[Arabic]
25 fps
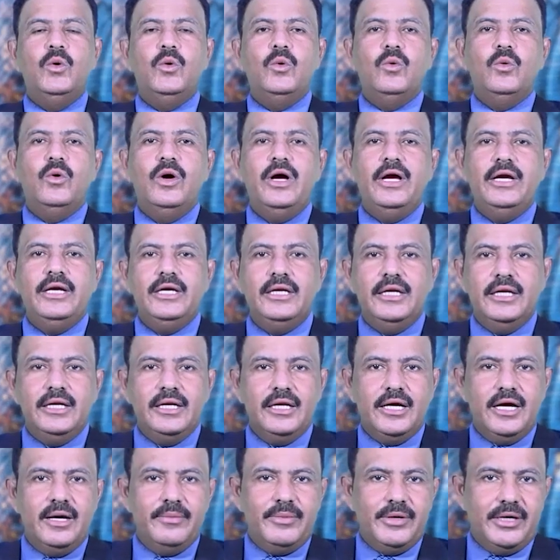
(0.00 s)
والى
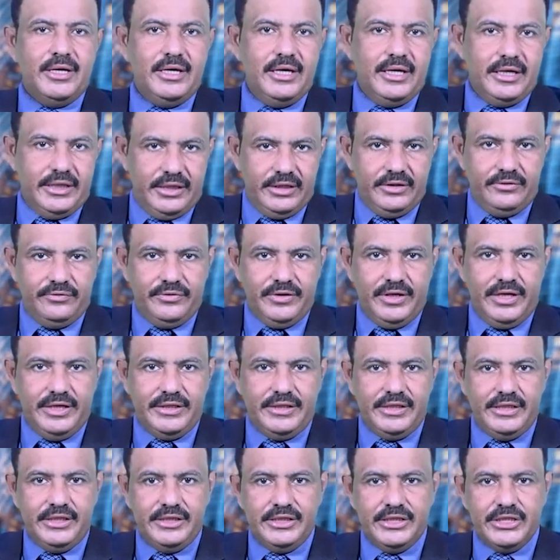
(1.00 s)
الخبر الاخير في
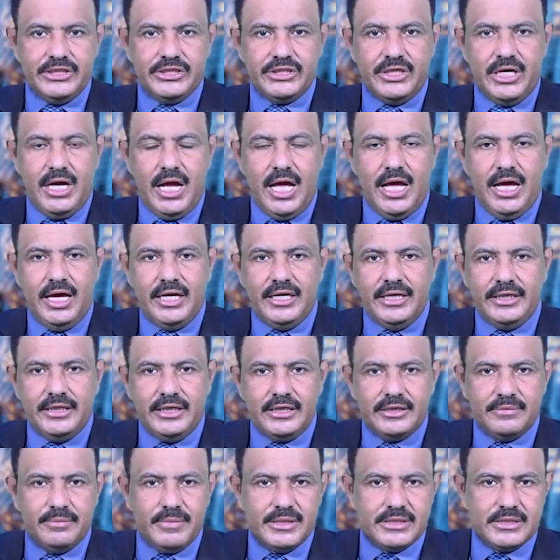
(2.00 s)
هذه النشره
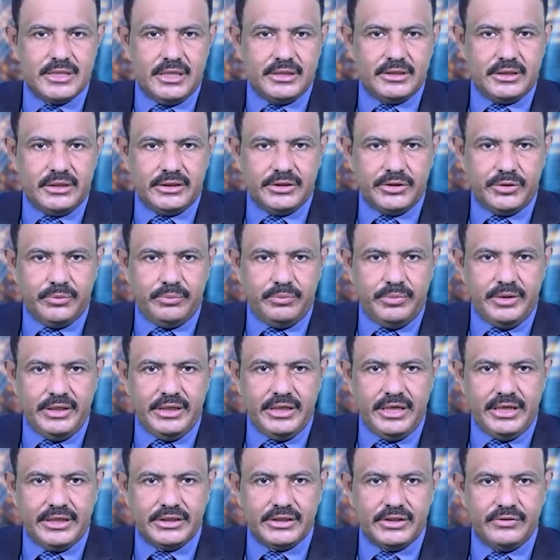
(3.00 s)
اعلنت مصادر
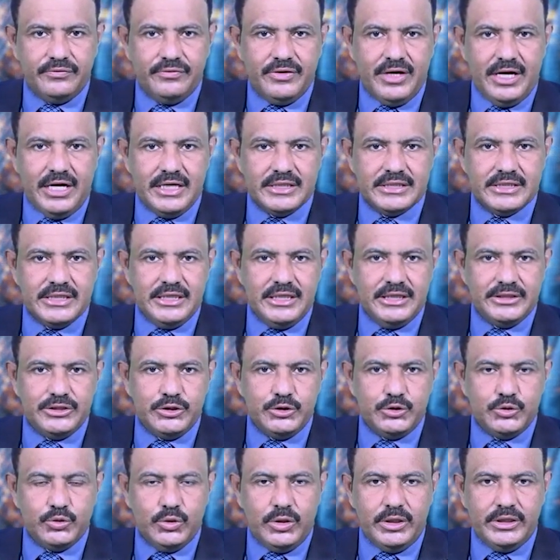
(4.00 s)
طبيه ارتفاع حصيله
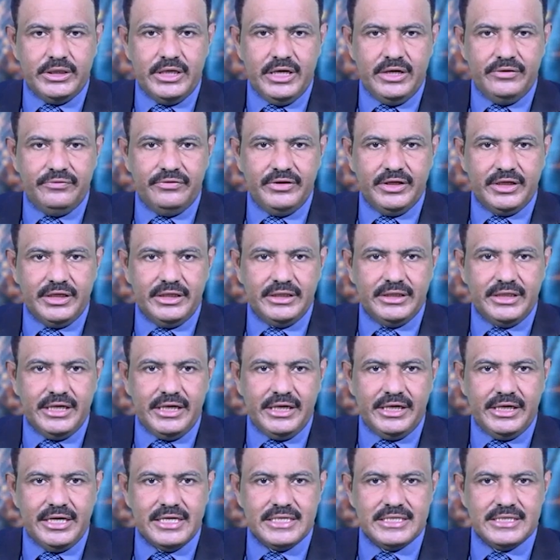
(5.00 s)
الشهداء في قطاع
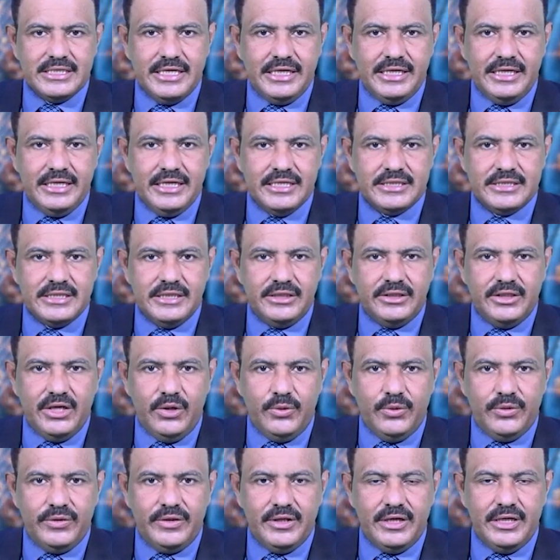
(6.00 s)
غزه الى
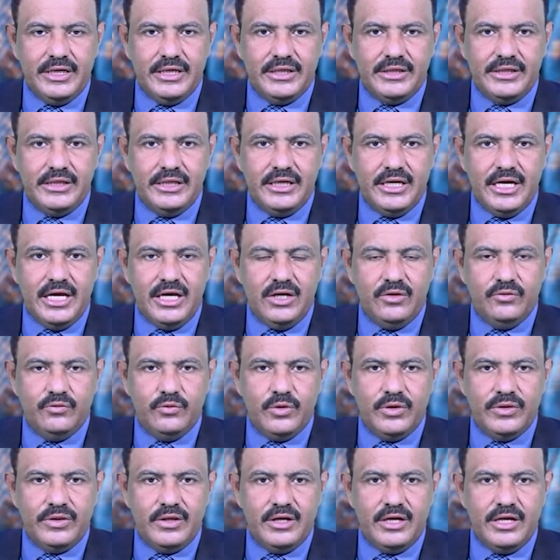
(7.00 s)

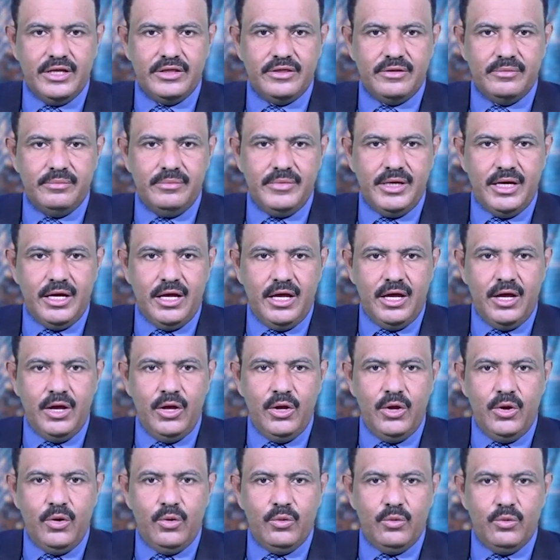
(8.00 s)

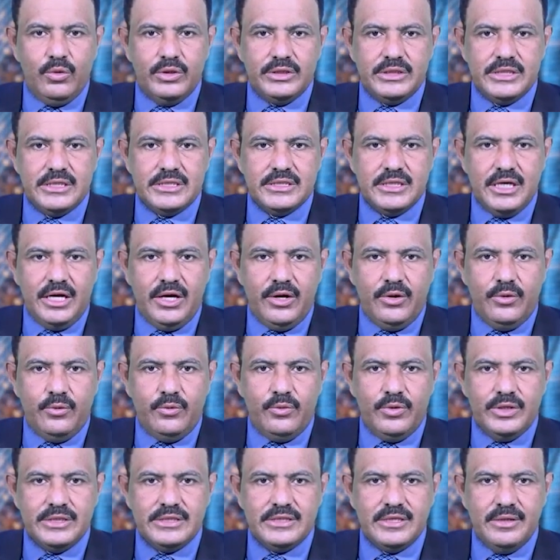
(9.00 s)

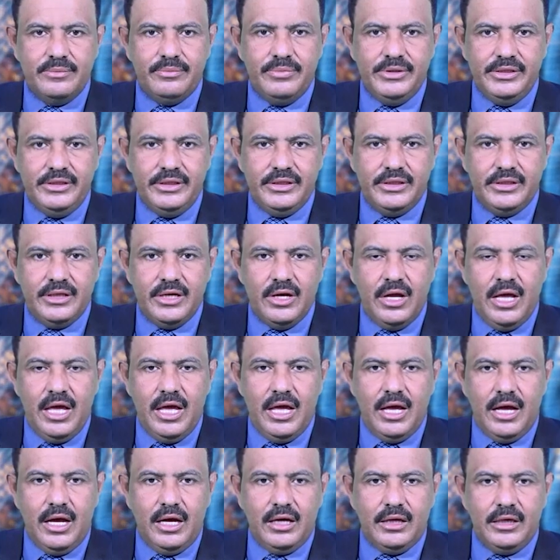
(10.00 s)
36379
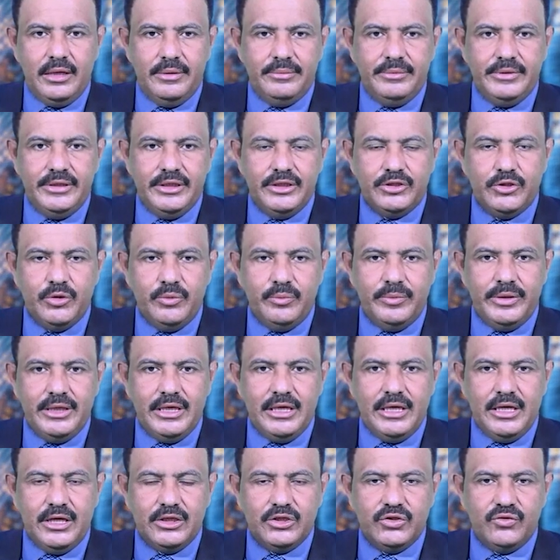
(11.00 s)
اغلبيتهم من
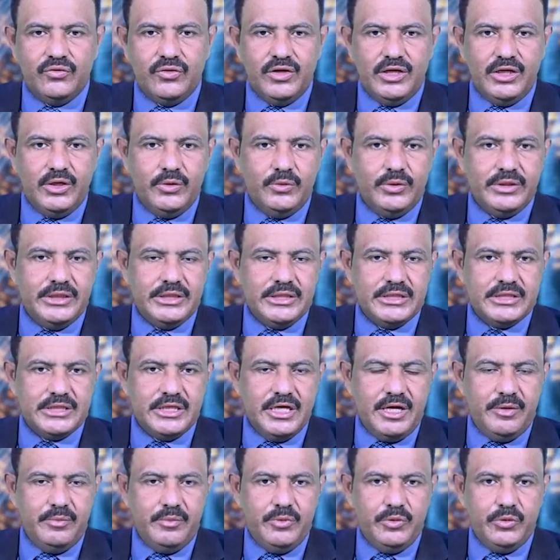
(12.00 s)
الاطفال
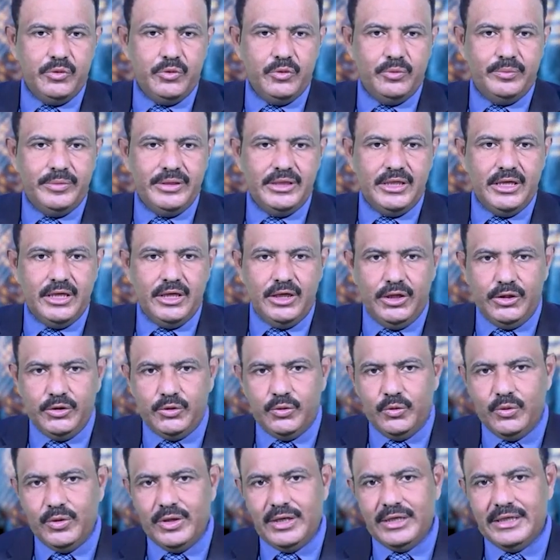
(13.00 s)
والنساء منذ بدء
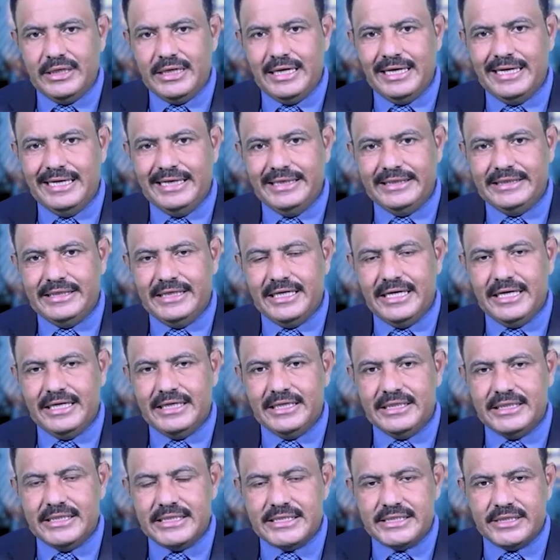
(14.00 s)
العدوان
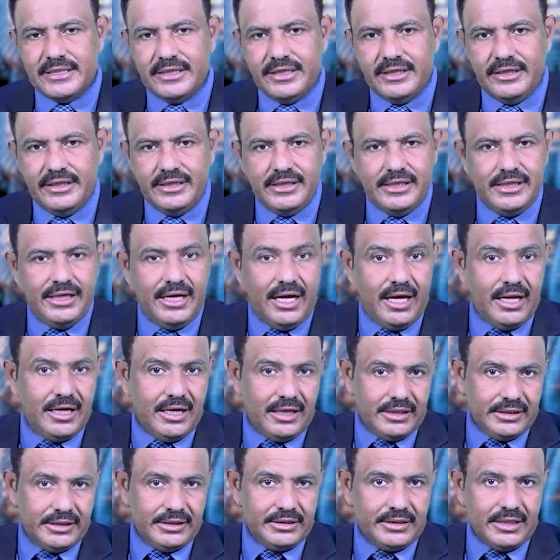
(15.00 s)
الاحتلال الاسرائيلي على
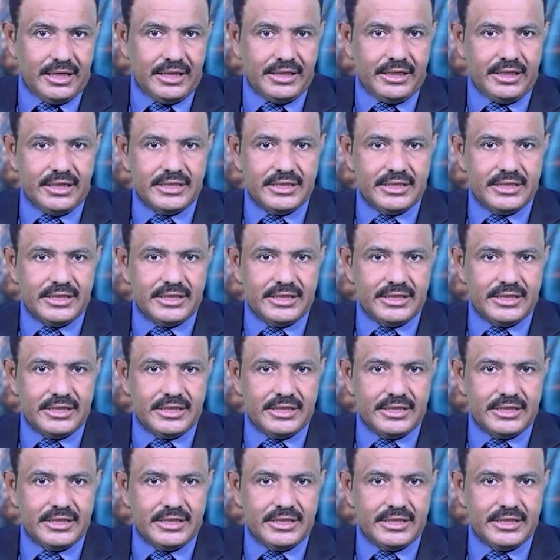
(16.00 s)
قطاع